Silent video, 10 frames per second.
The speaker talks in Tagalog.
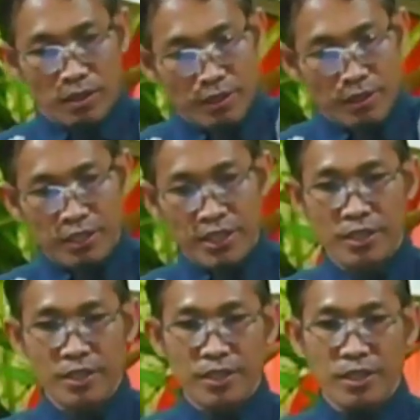
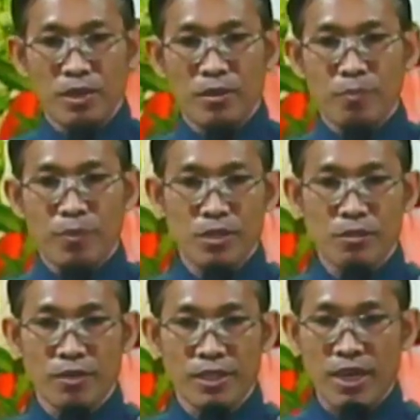ni-share ni
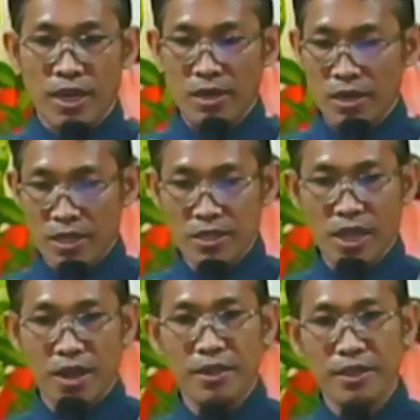Pastor Edgar last
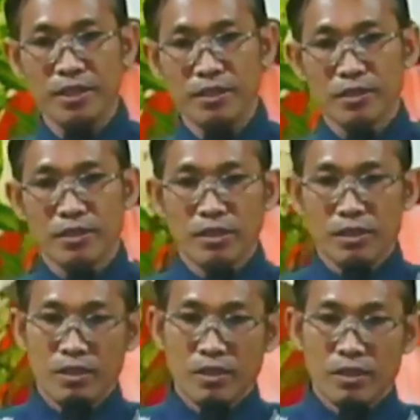Sunday,
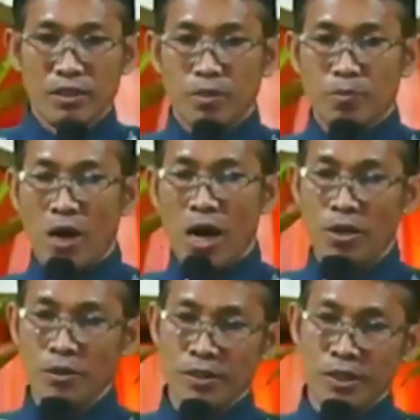
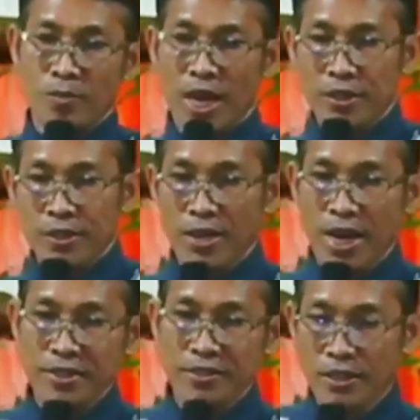found in Matthew
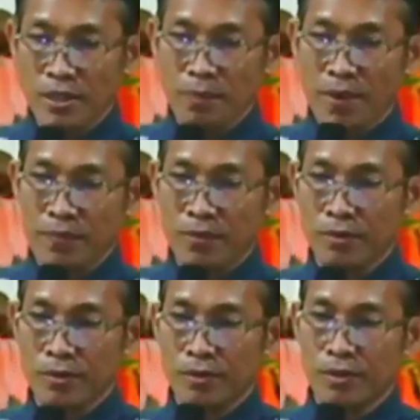9, 35
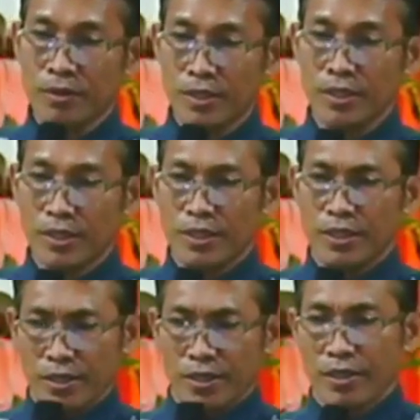to
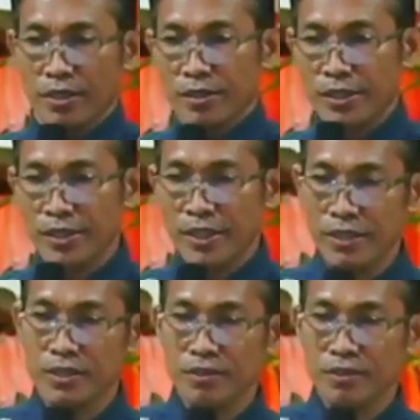38.